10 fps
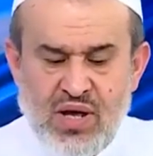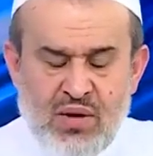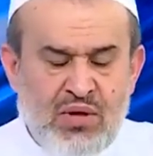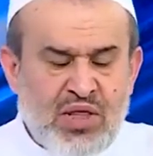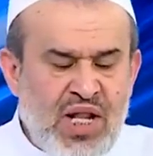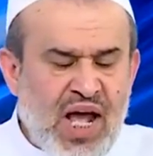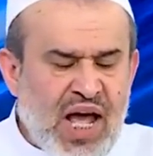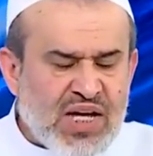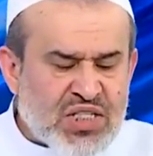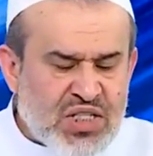مثل
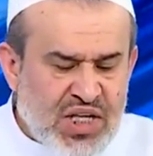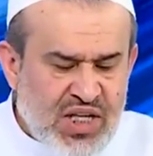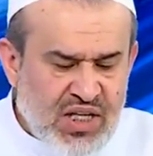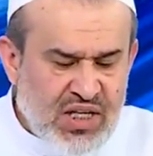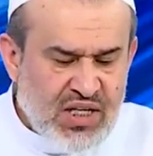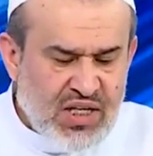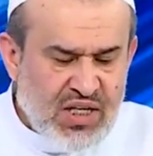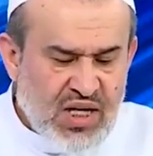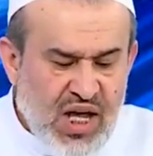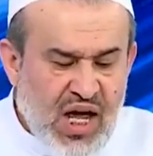قصد
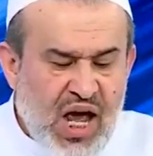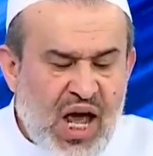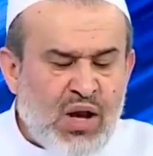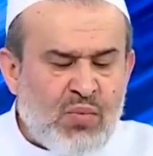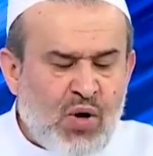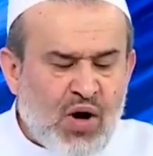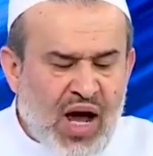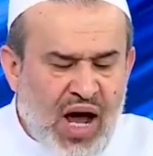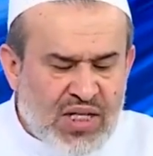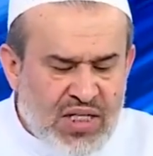
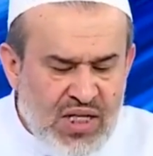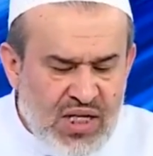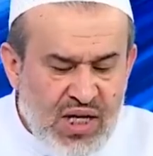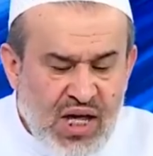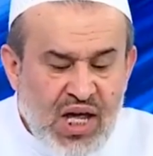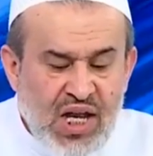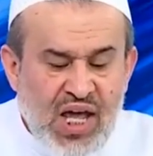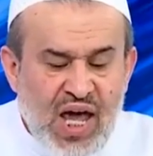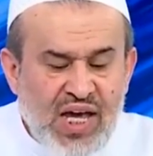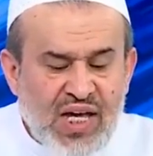البقعة
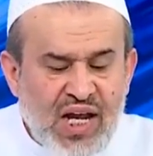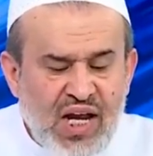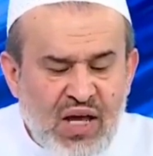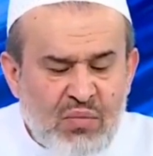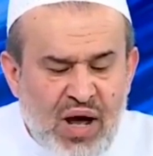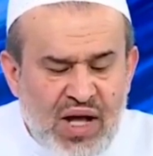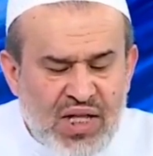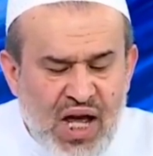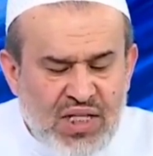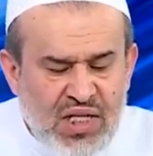لغير
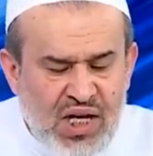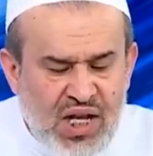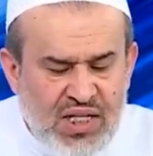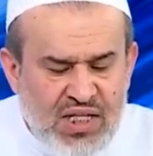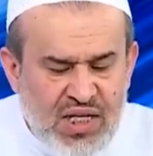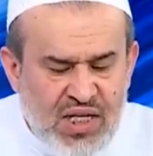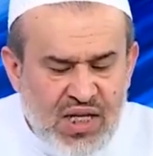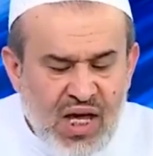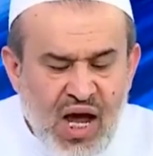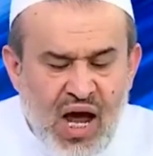العبادات
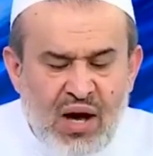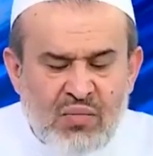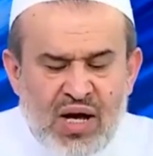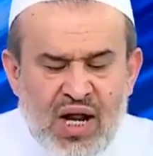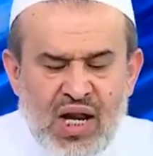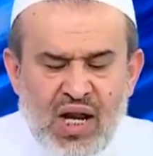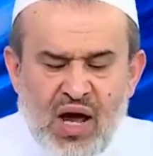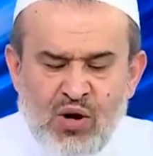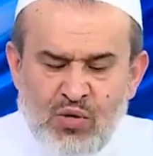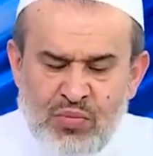التي أمر
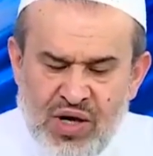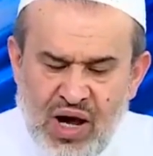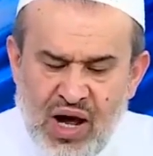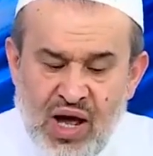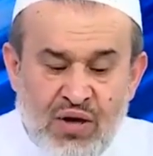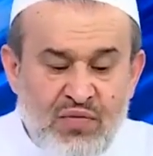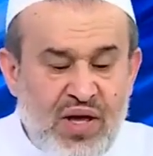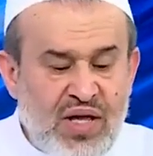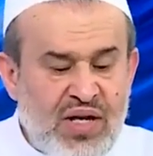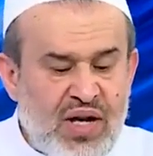الله بها
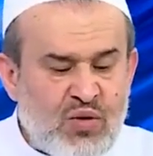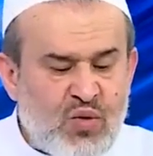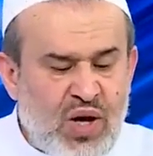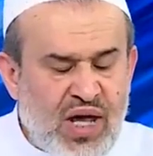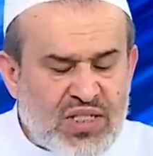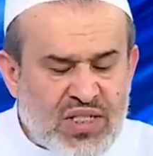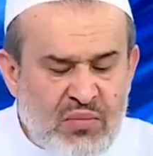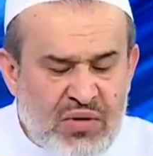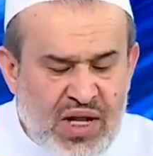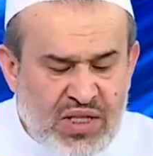فإنه ليس
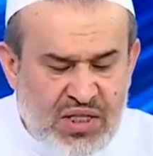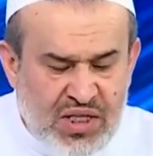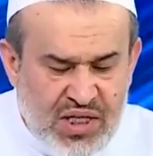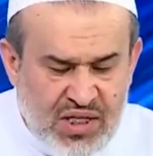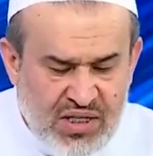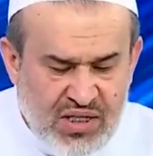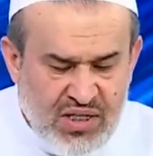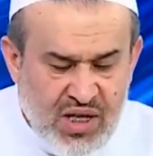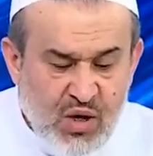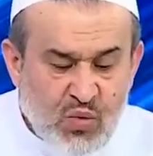من الدين
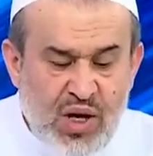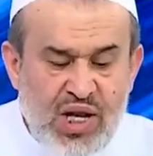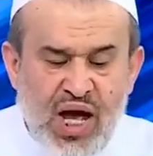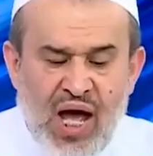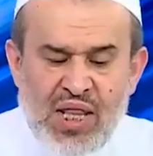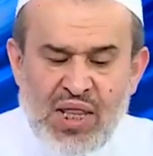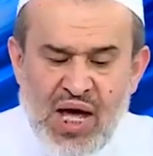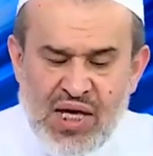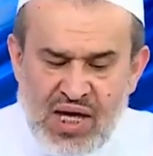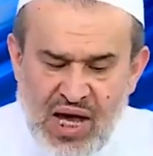
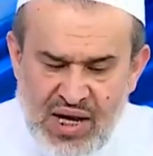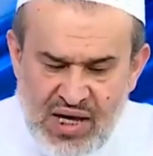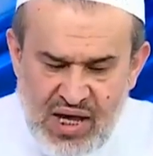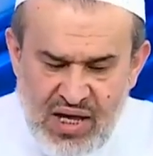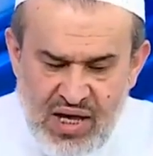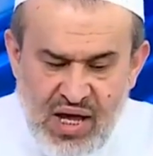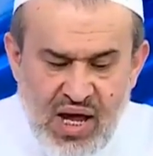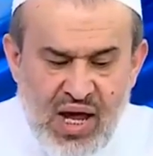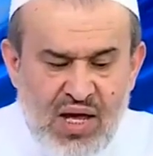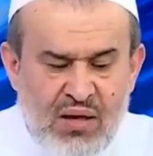ولهذا كان
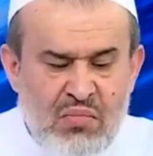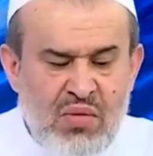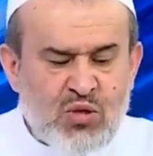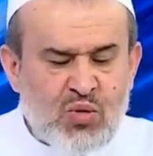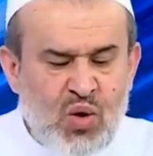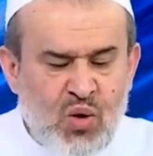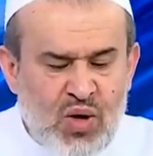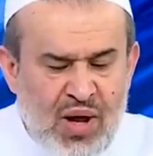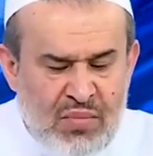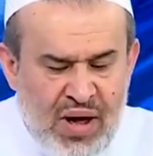أئمة
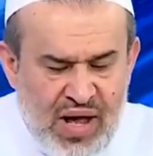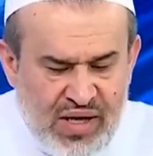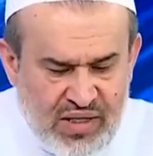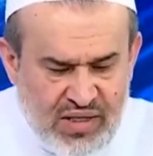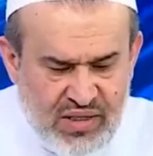العلماء